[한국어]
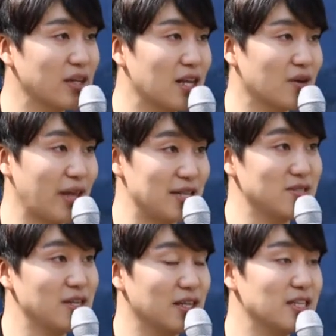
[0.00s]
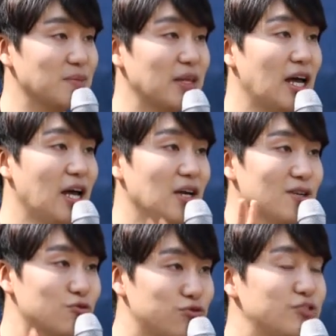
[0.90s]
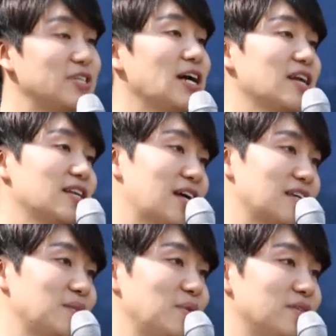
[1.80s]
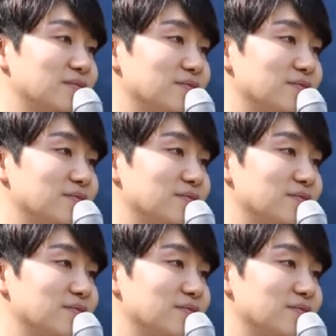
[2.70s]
있다는 건 대전제긴 하지만 굳이 하나를 택하자면